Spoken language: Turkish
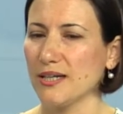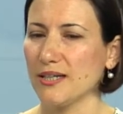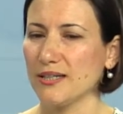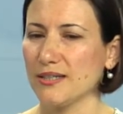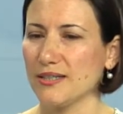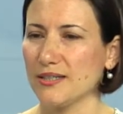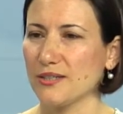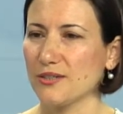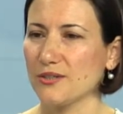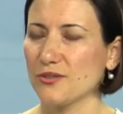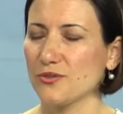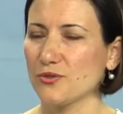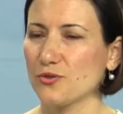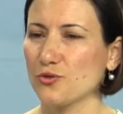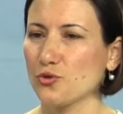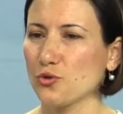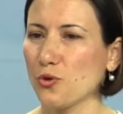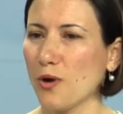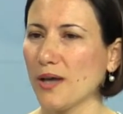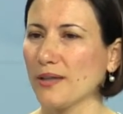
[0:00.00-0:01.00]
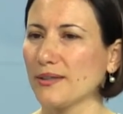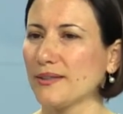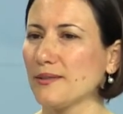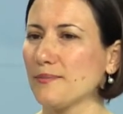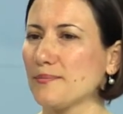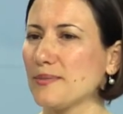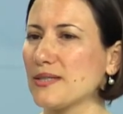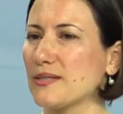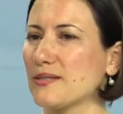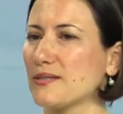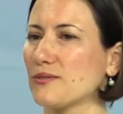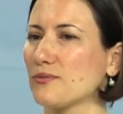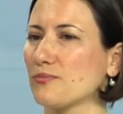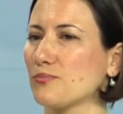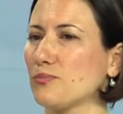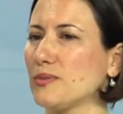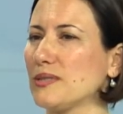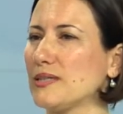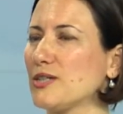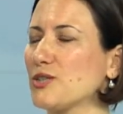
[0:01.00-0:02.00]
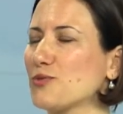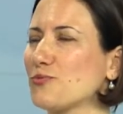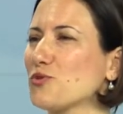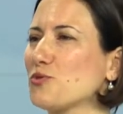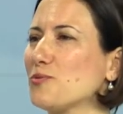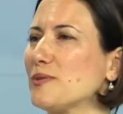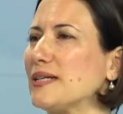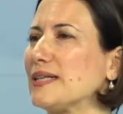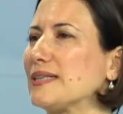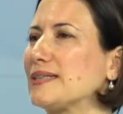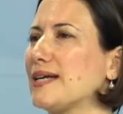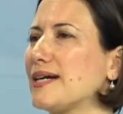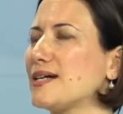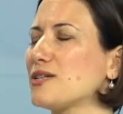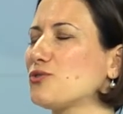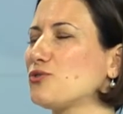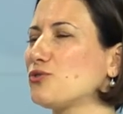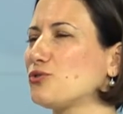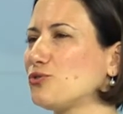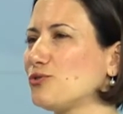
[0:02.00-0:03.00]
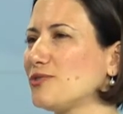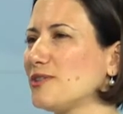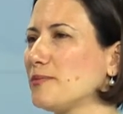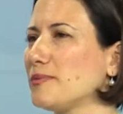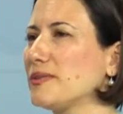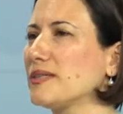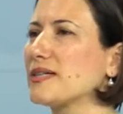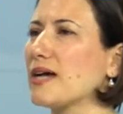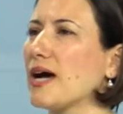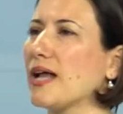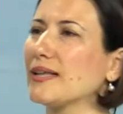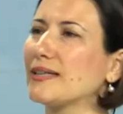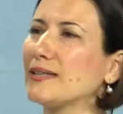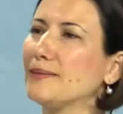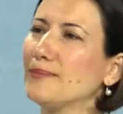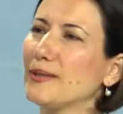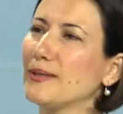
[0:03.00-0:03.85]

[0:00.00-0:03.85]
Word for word: e, şu anda biz Birleşmiş Milletler Sürdürülebilir Kalkınma